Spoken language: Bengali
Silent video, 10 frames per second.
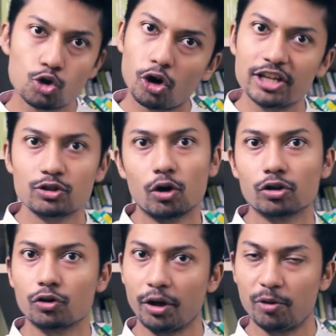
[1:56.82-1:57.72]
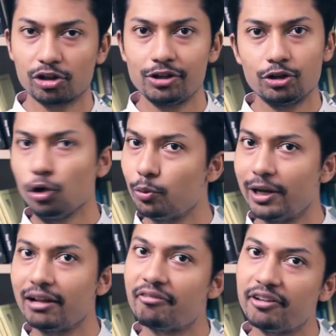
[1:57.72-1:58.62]
নয়েজ অন করে মনে করো
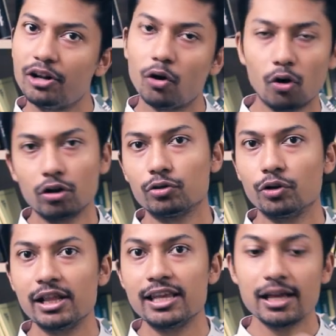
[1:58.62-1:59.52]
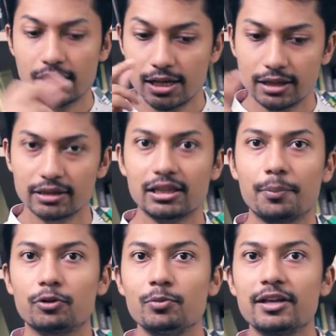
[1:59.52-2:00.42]
ইউটিউবে একটা ভিডিও অন করে দিয়ে
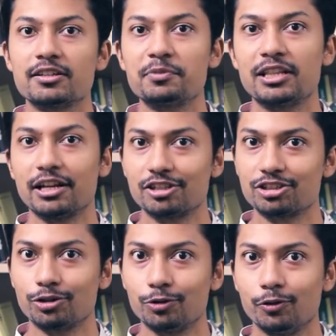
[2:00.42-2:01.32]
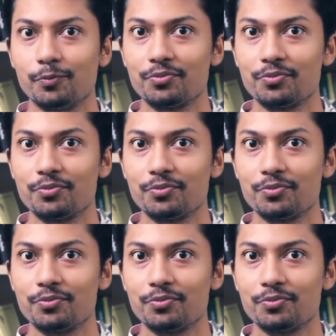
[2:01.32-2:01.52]
তারপর তুমি এক্সামটা দেওয়ার চেষ্টা করো